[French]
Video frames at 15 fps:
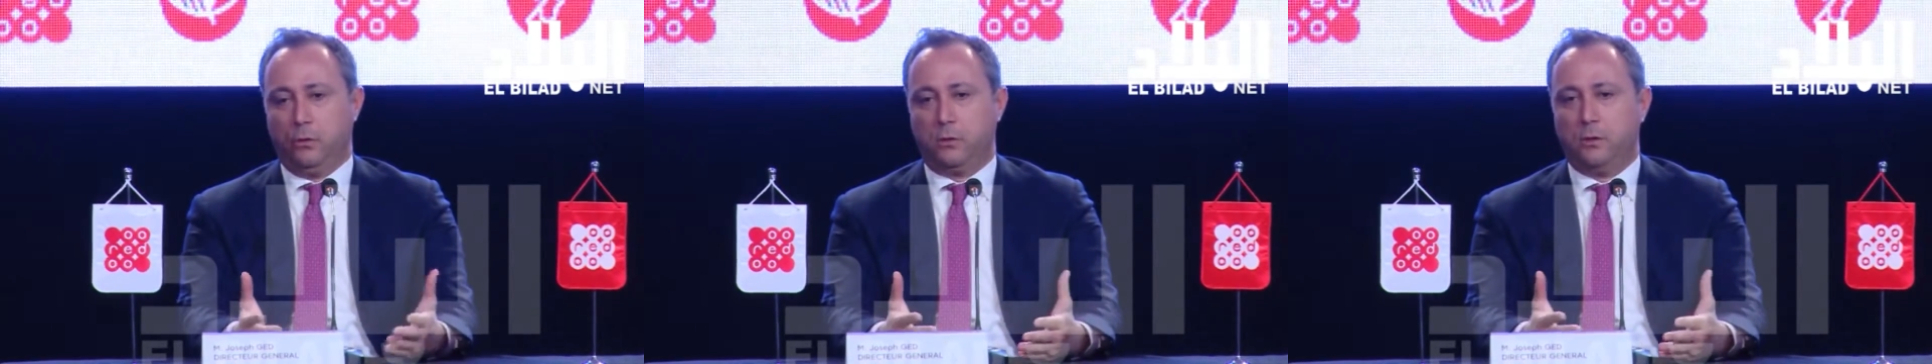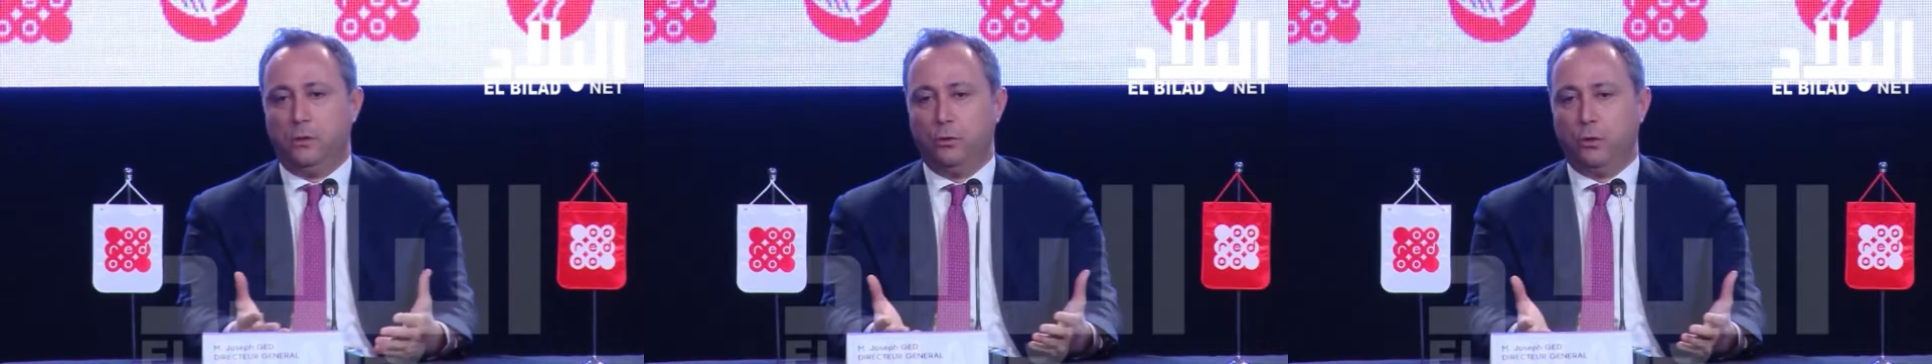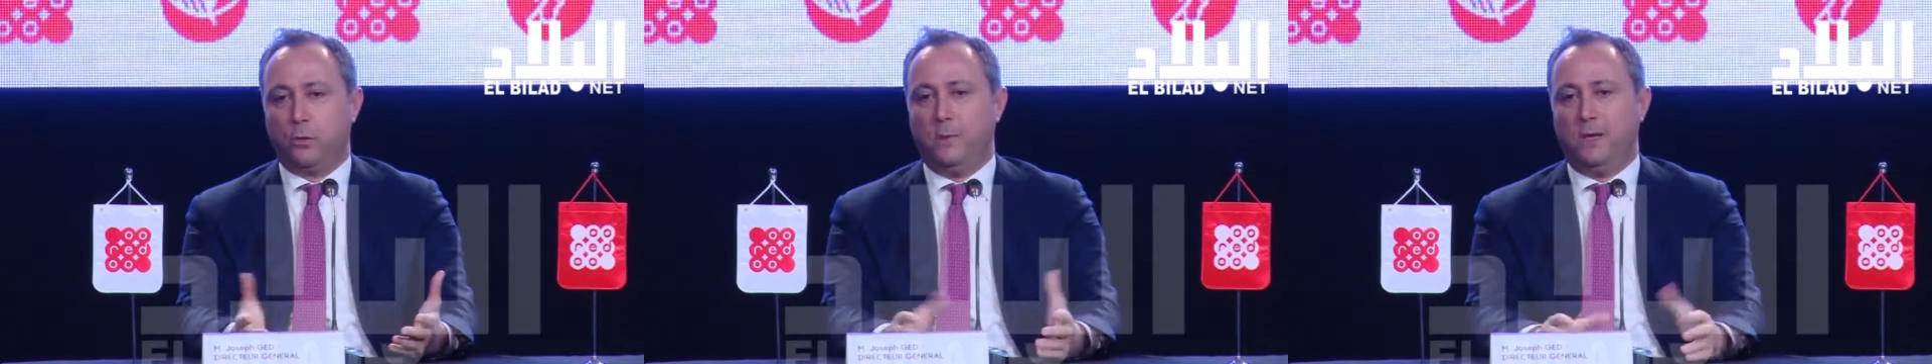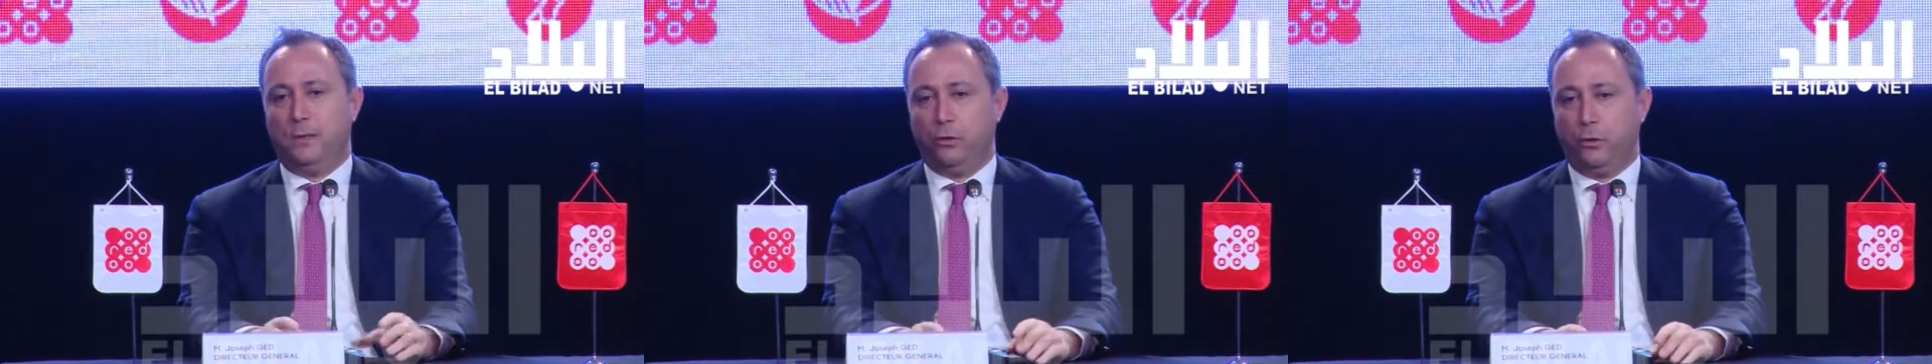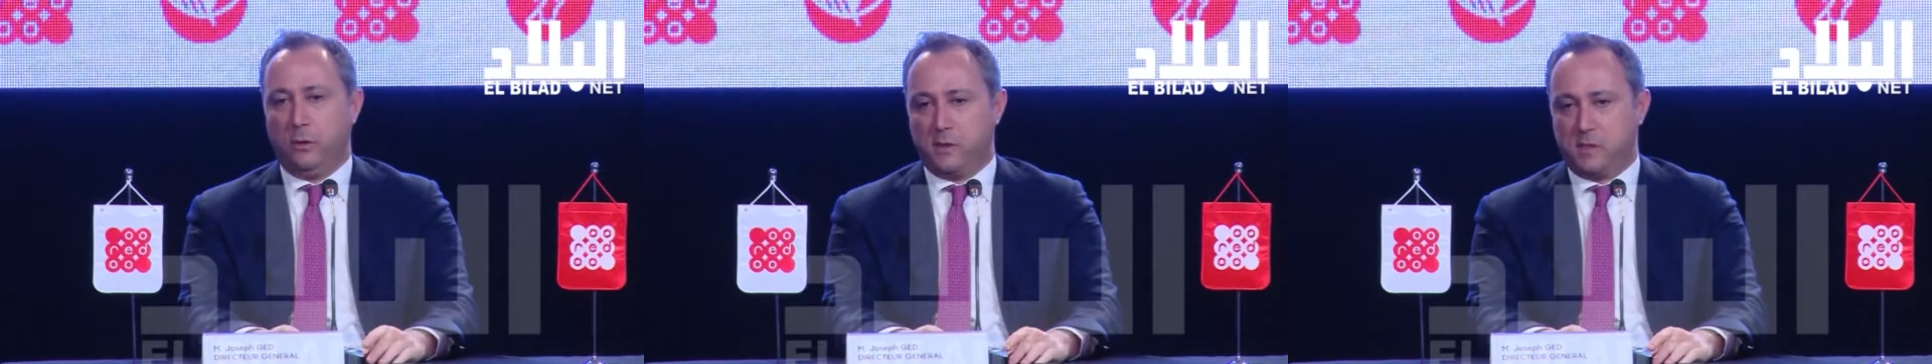le temps normal
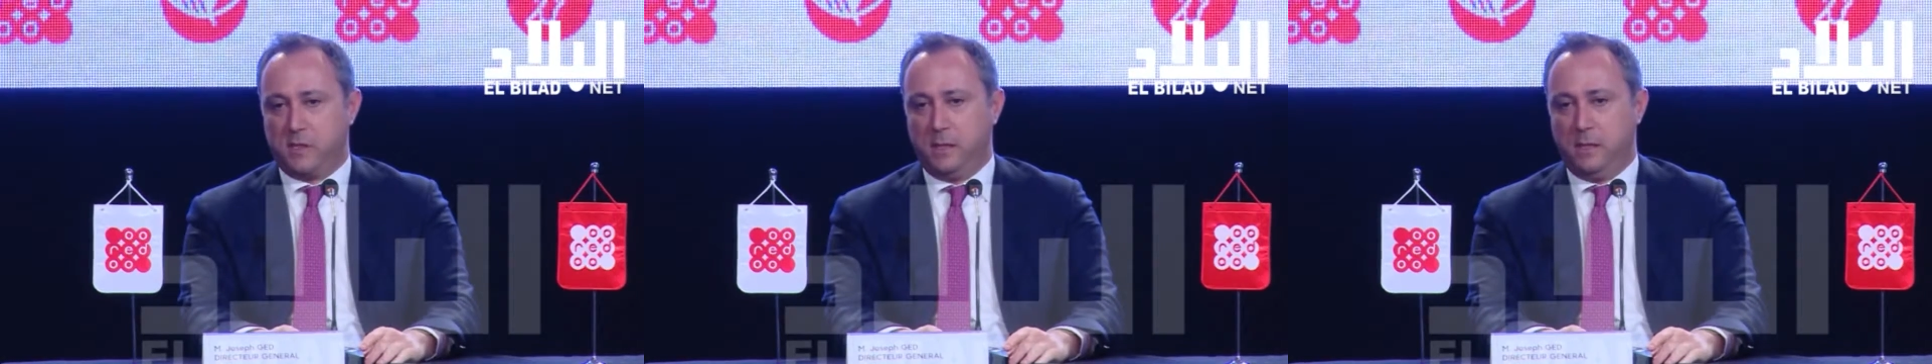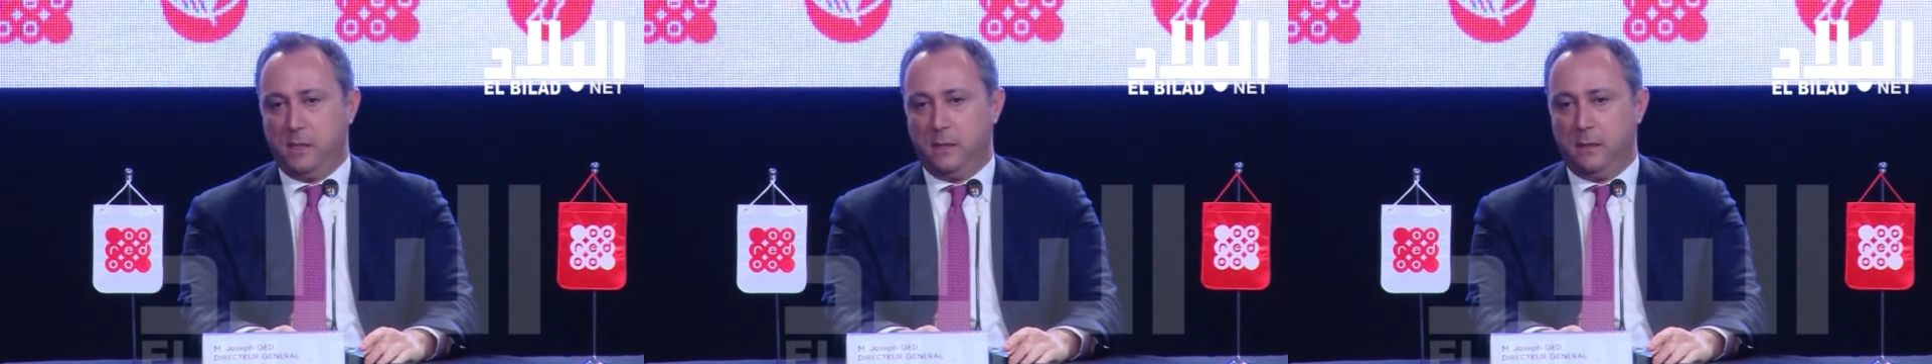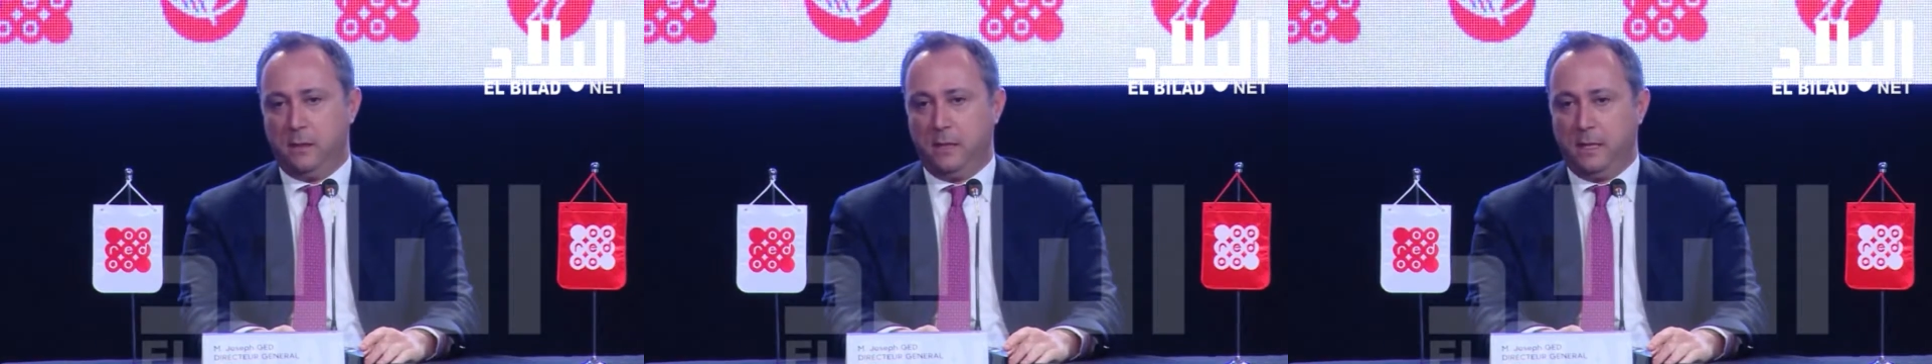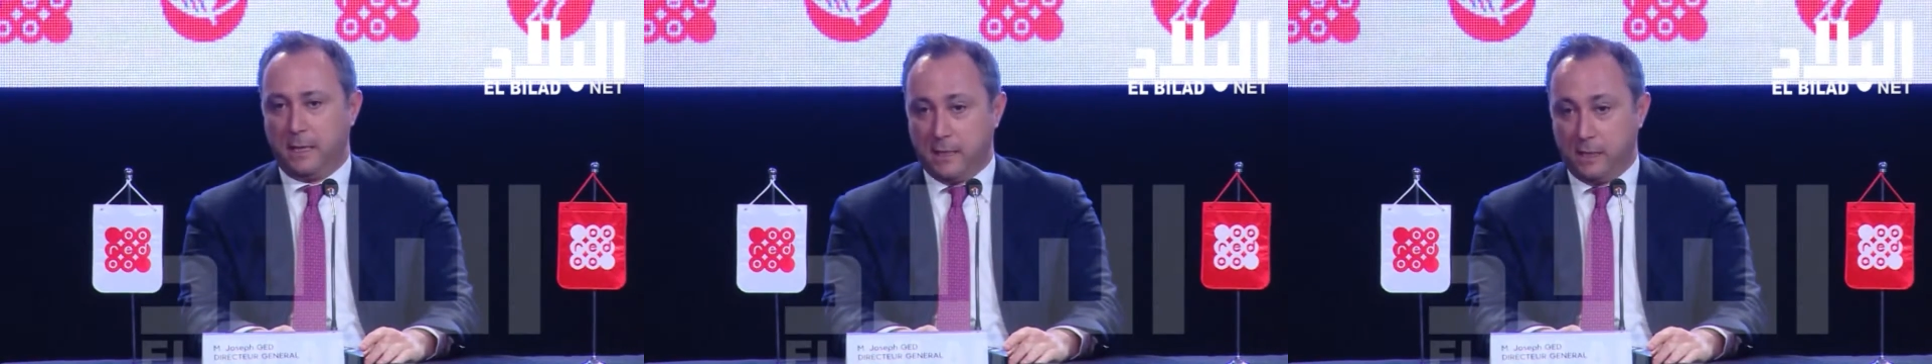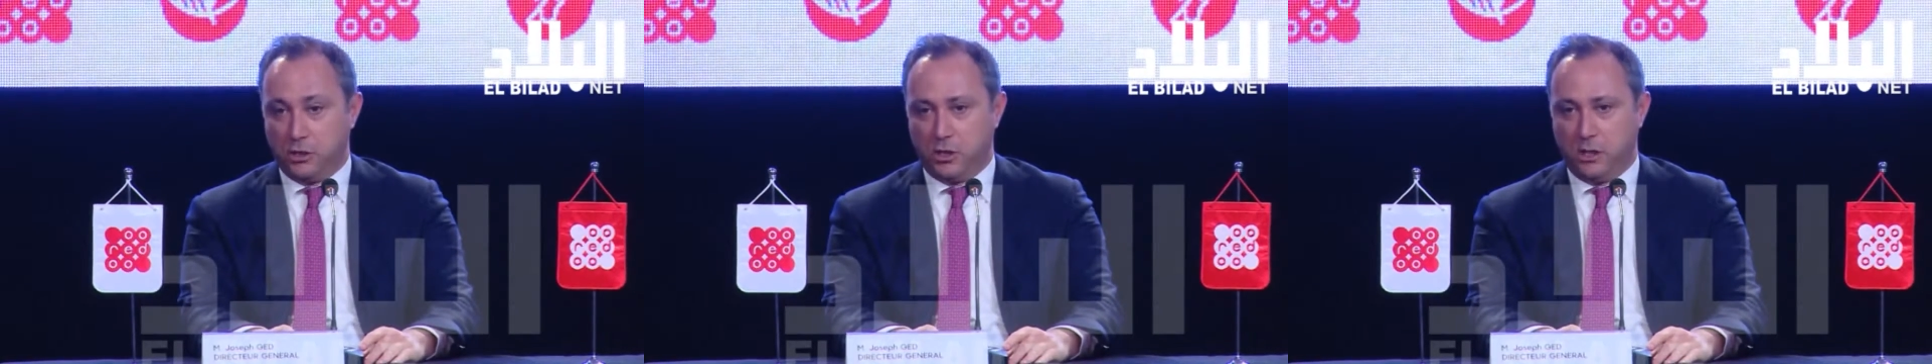de lancer la, la
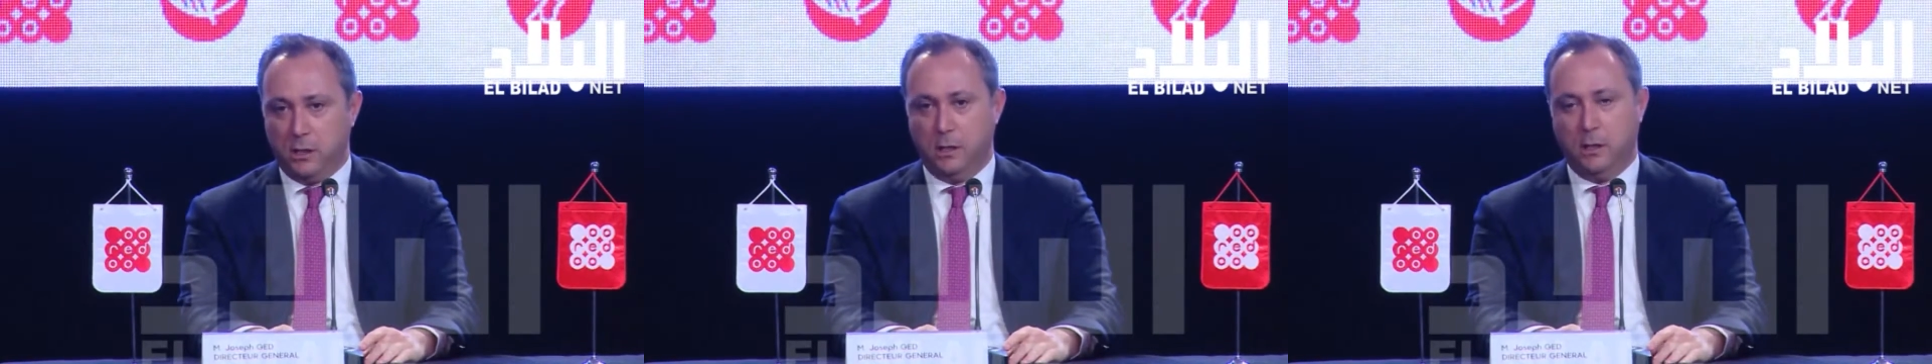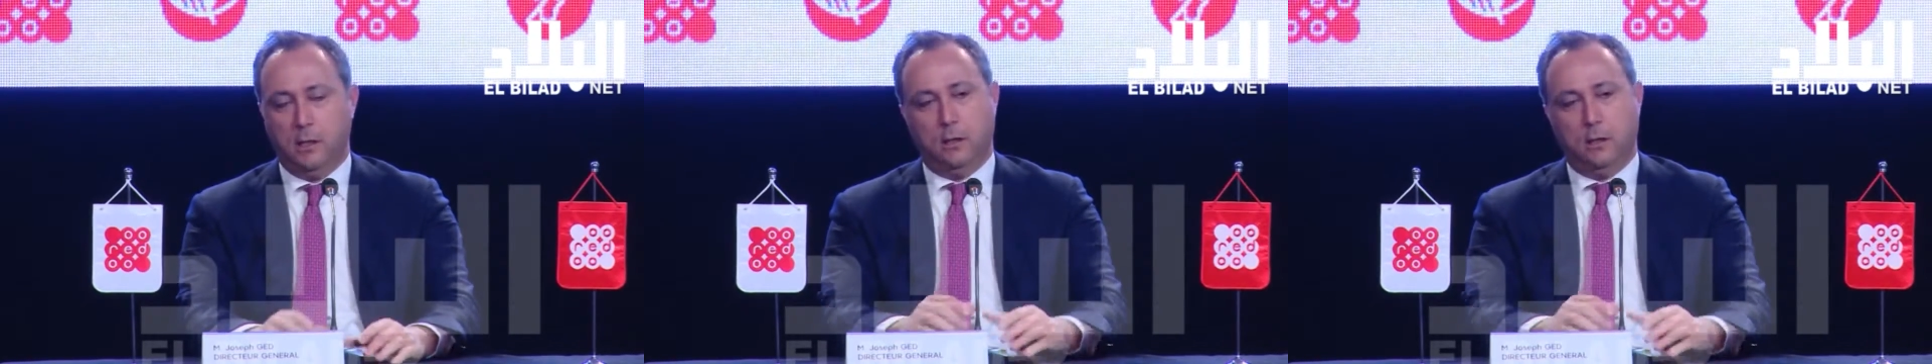4G.